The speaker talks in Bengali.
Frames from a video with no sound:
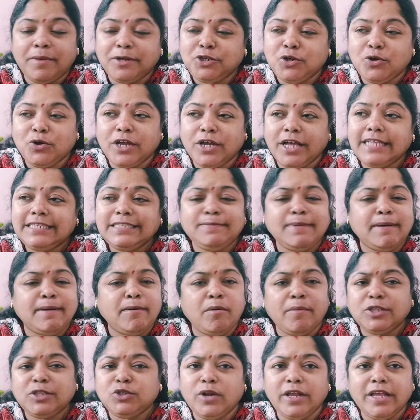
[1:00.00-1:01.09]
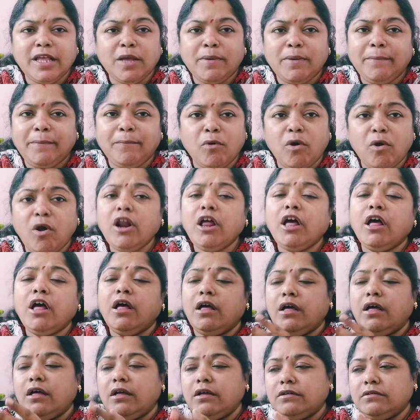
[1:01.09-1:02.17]
মা সঙ্গে আছে বাবা মা চলে যাওয়ার পর
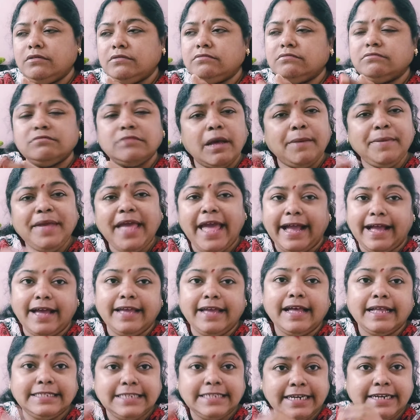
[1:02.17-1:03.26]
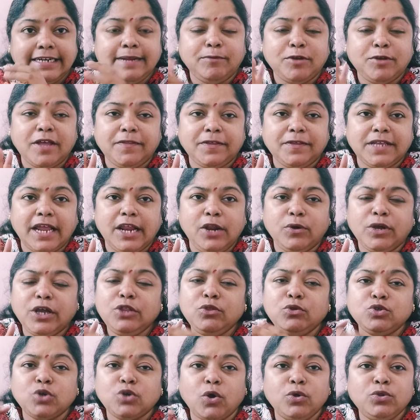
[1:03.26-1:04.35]
আমি একাই আছি এটা বোঝাতে চাইলো
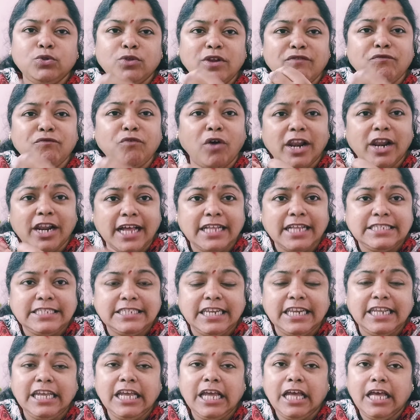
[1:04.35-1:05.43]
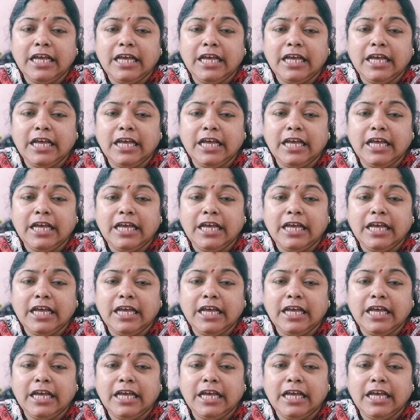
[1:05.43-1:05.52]
কিন্তু যখন তোরা ফল খাচ্ছিলি